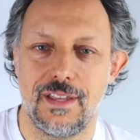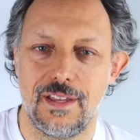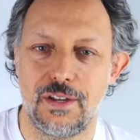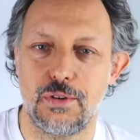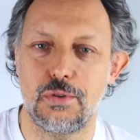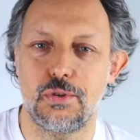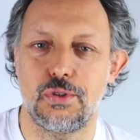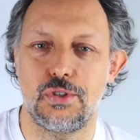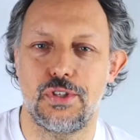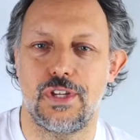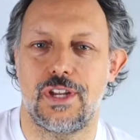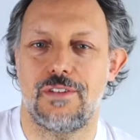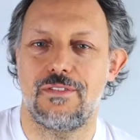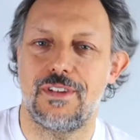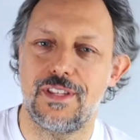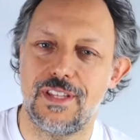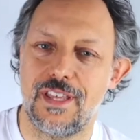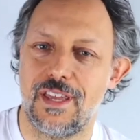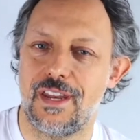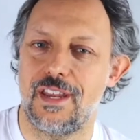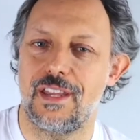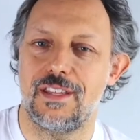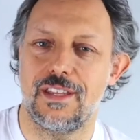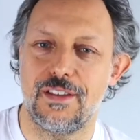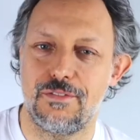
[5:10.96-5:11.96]
riuscire a
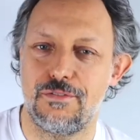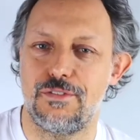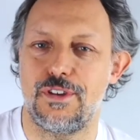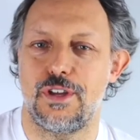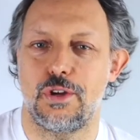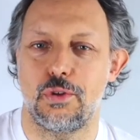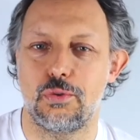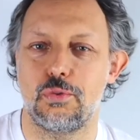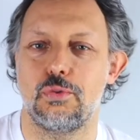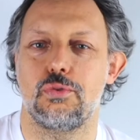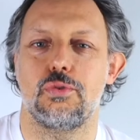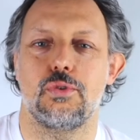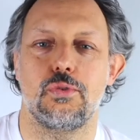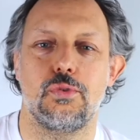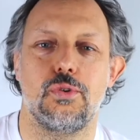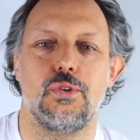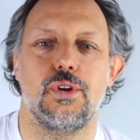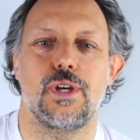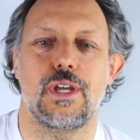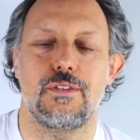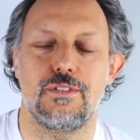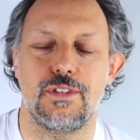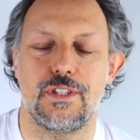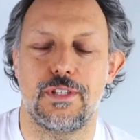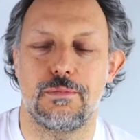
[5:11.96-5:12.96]
vedere davvero tutto
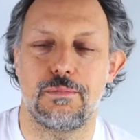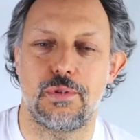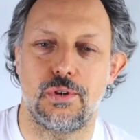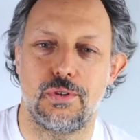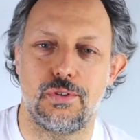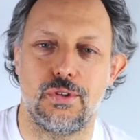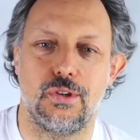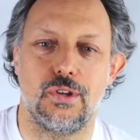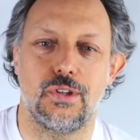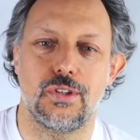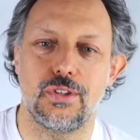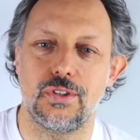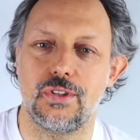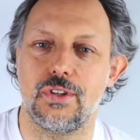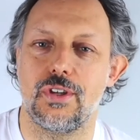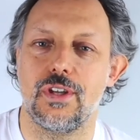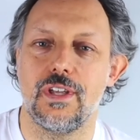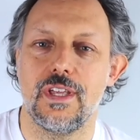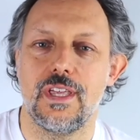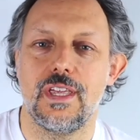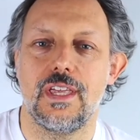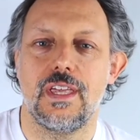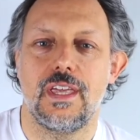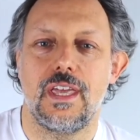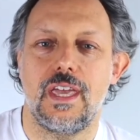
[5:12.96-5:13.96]
quello che avete prodotto.
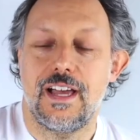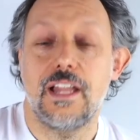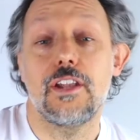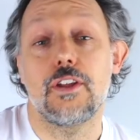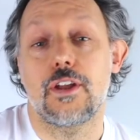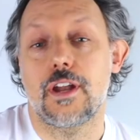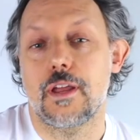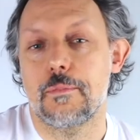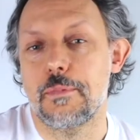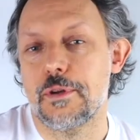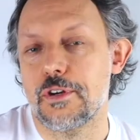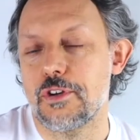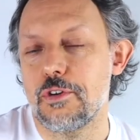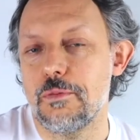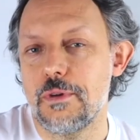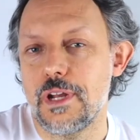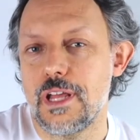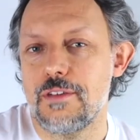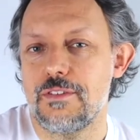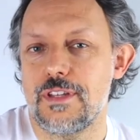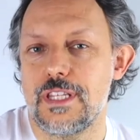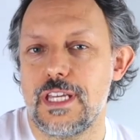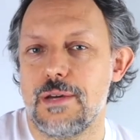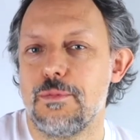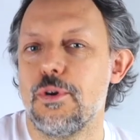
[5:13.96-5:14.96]
Allora, per come
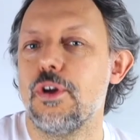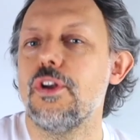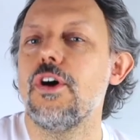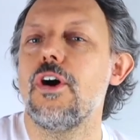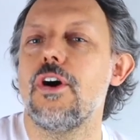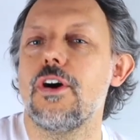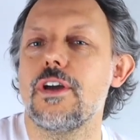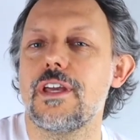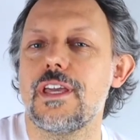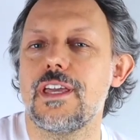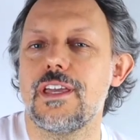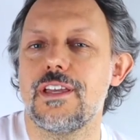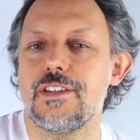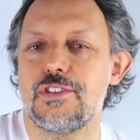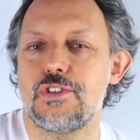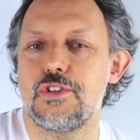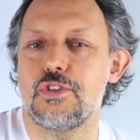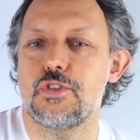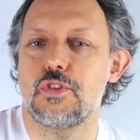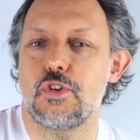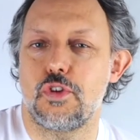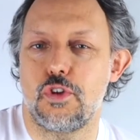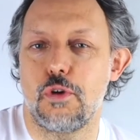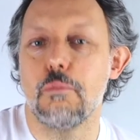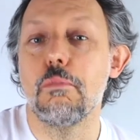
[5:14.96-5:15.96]
la vediamo noi, noi
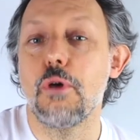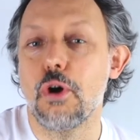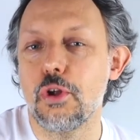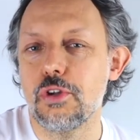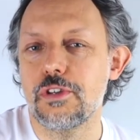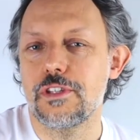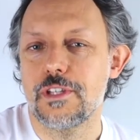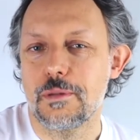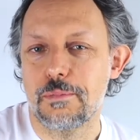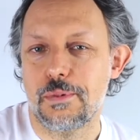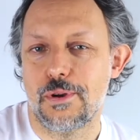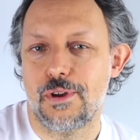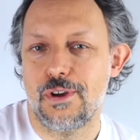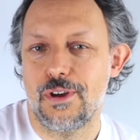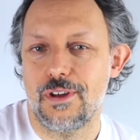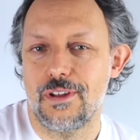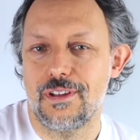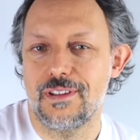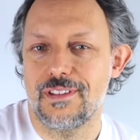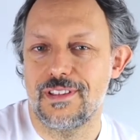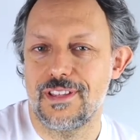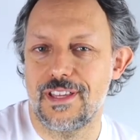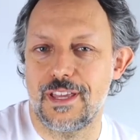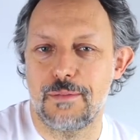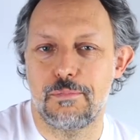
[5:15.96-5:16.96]
ci sono molti
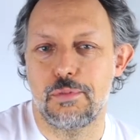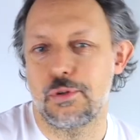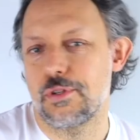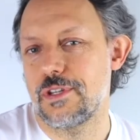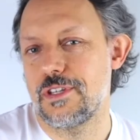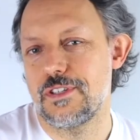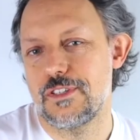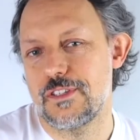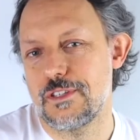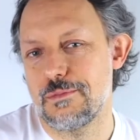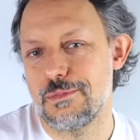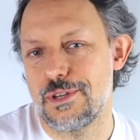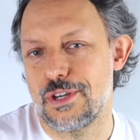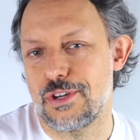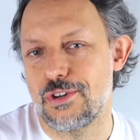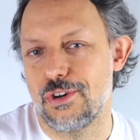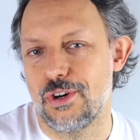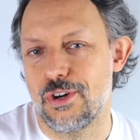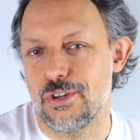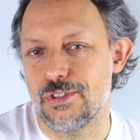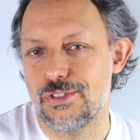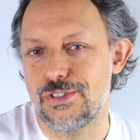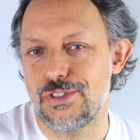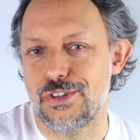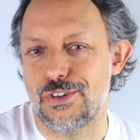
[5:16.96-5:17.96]
pro e pochissimi
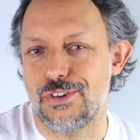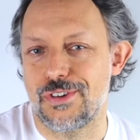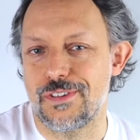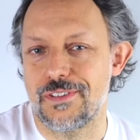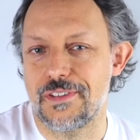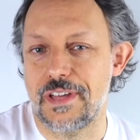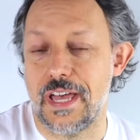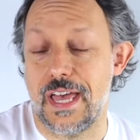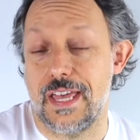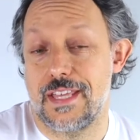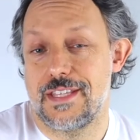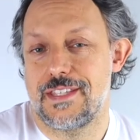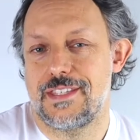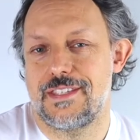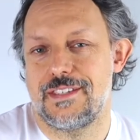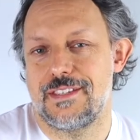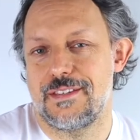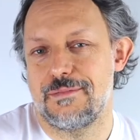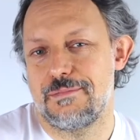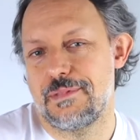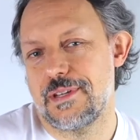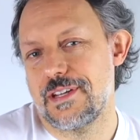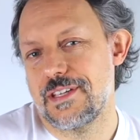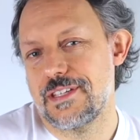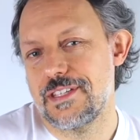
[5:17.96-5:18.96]
contro,
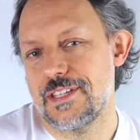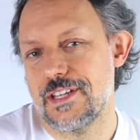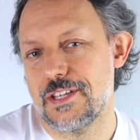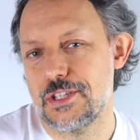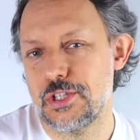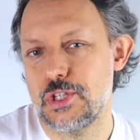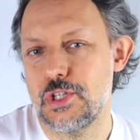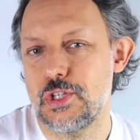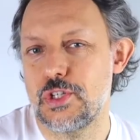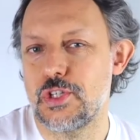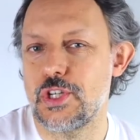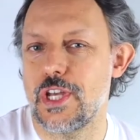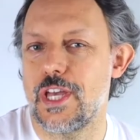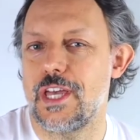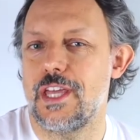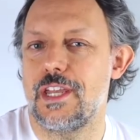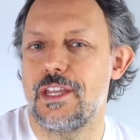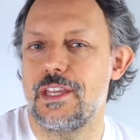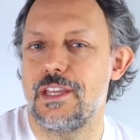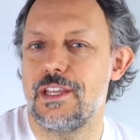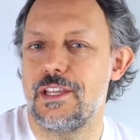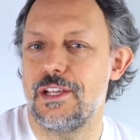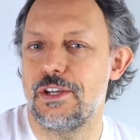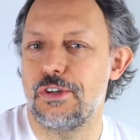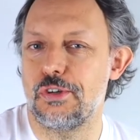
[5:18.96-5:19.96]
anzi per essere
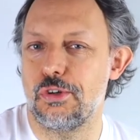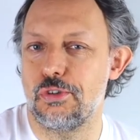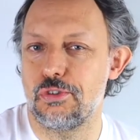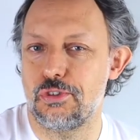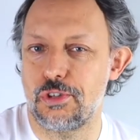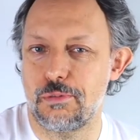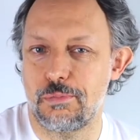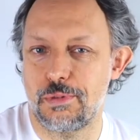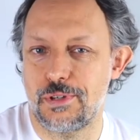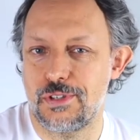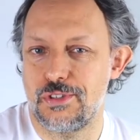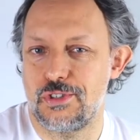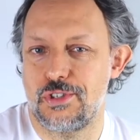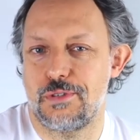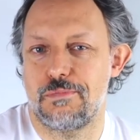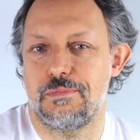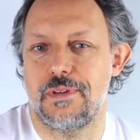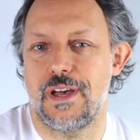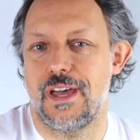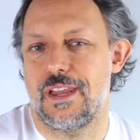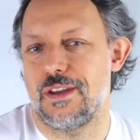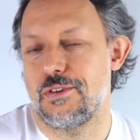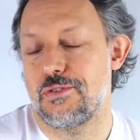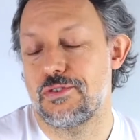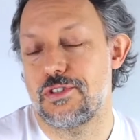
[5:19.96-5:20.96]
sinceri il contro
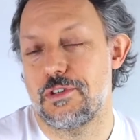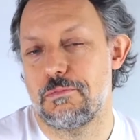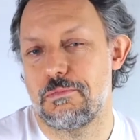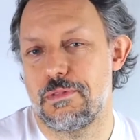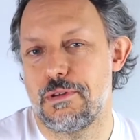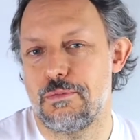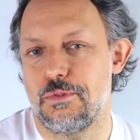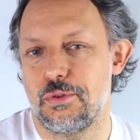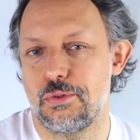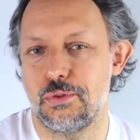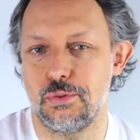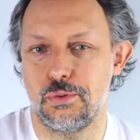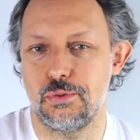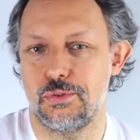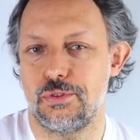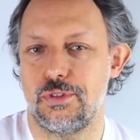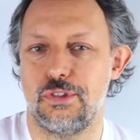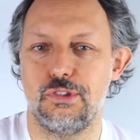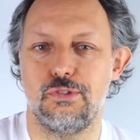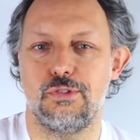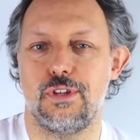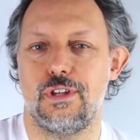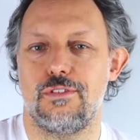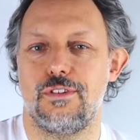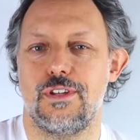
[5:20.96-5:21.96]
principale, lo sappiamo
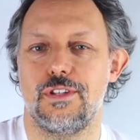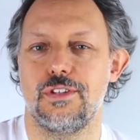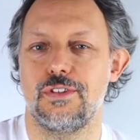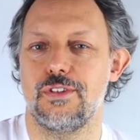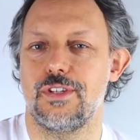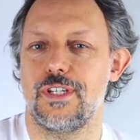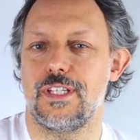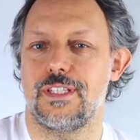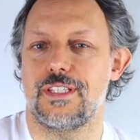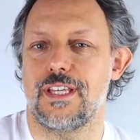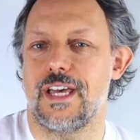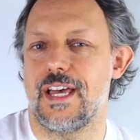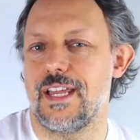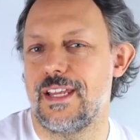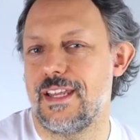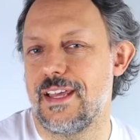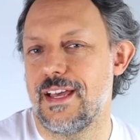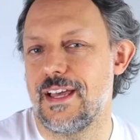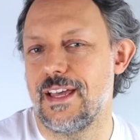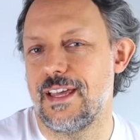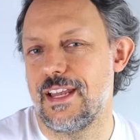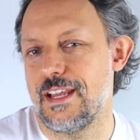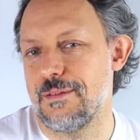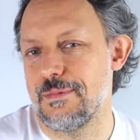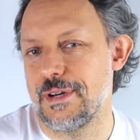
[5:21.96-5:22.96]
tutti, di un evento in
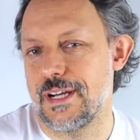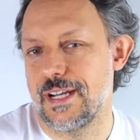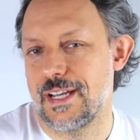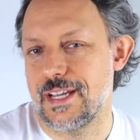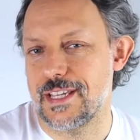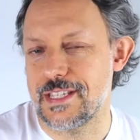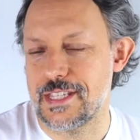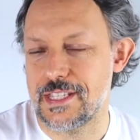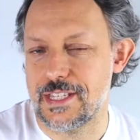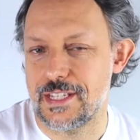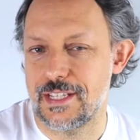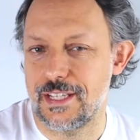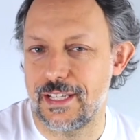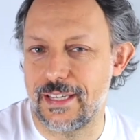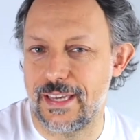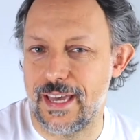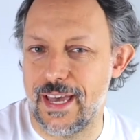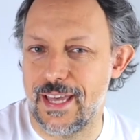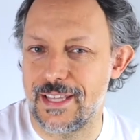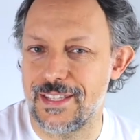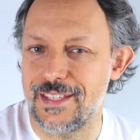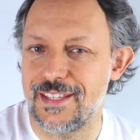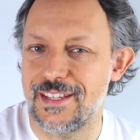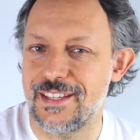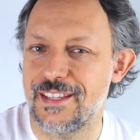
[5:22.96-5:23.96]
Italia è la mancanza del
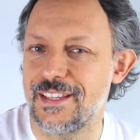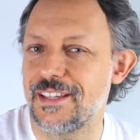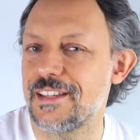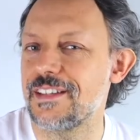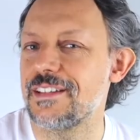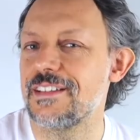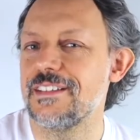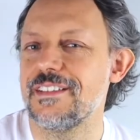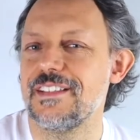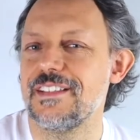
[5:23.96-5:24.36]
catering.